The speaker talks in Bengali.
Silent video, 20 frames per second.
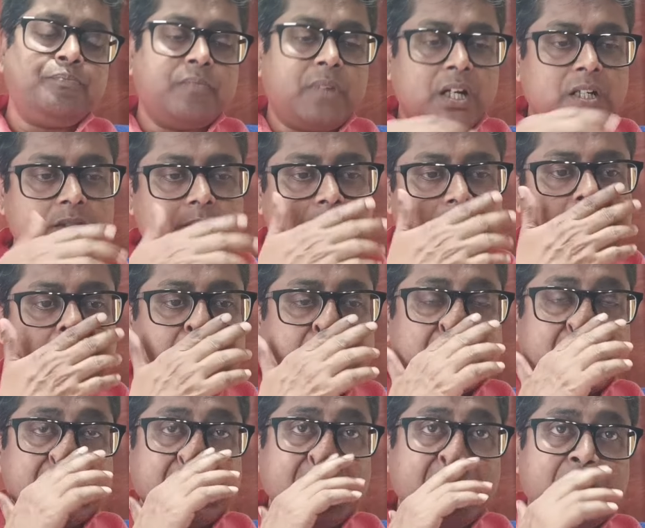মার্চ মাসে
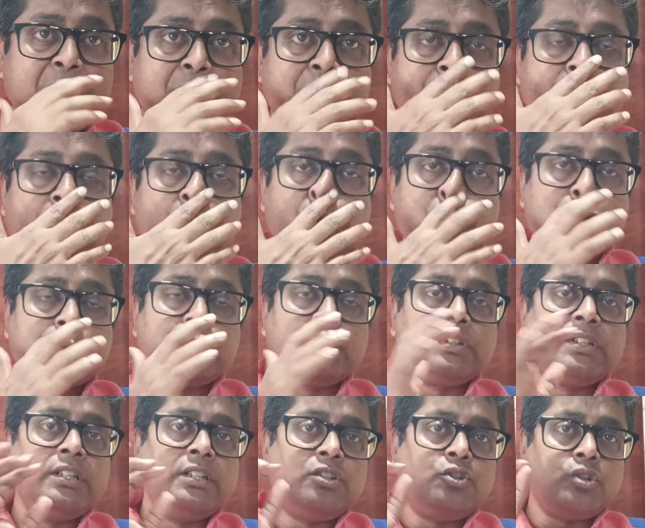
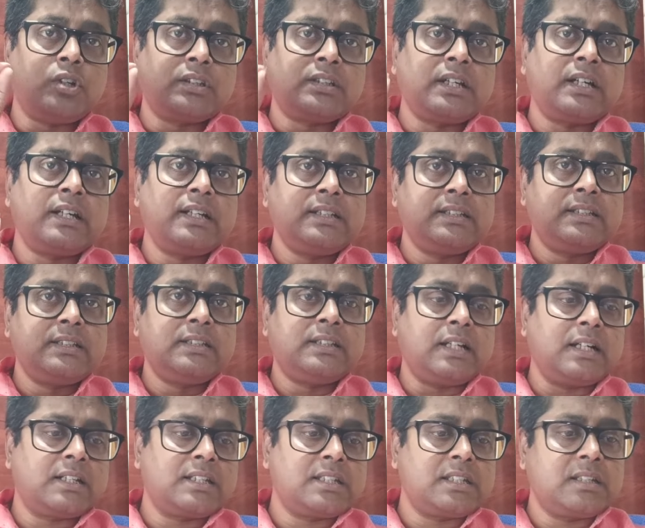বৃহস্পতি যথারীতি
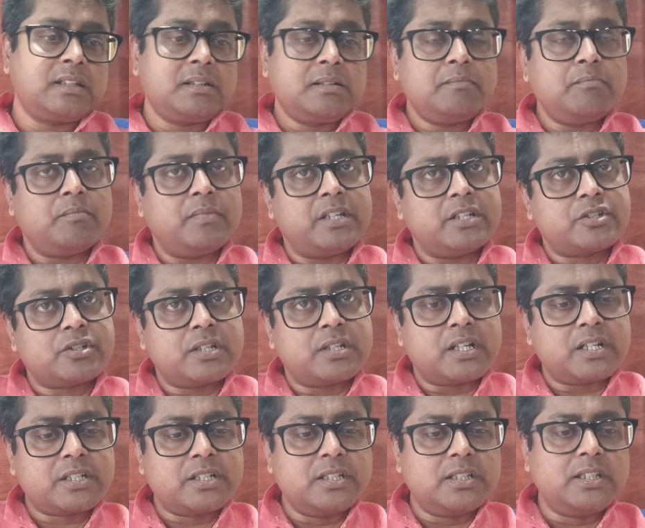থাকছে মেষ
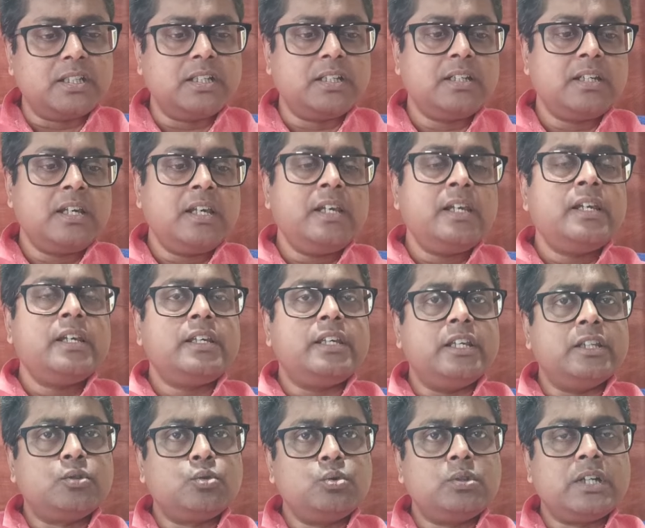রাশিতে
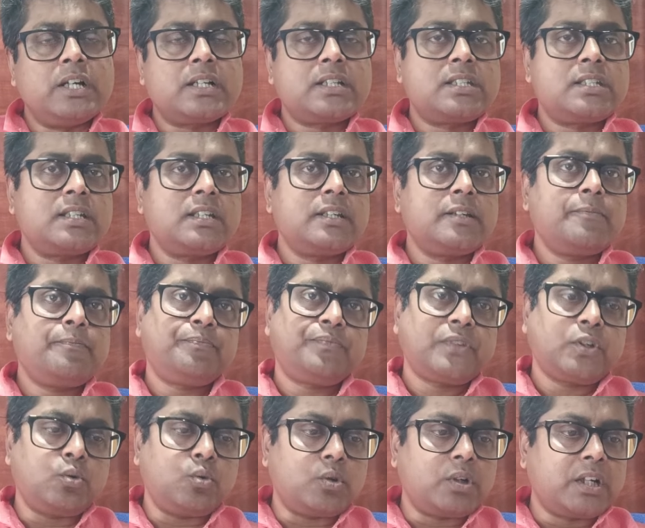কেতু থাকছে
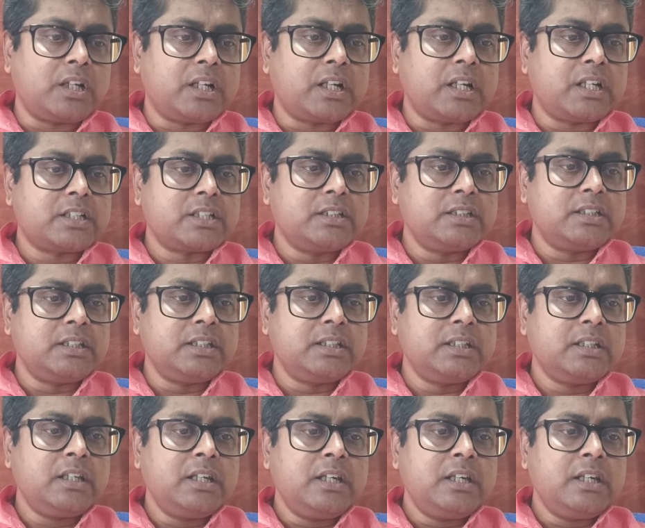কন্যা রাশিতে